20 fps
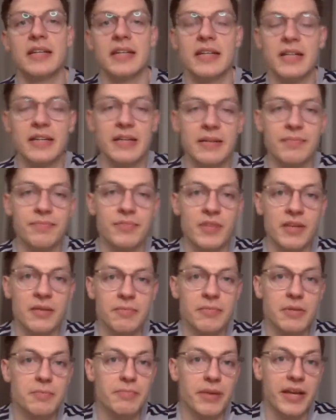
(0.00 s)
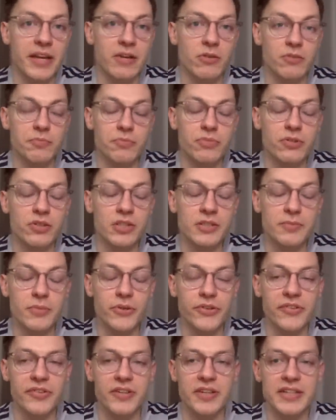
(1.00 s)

ähm, mitbringen und bündeln möchte.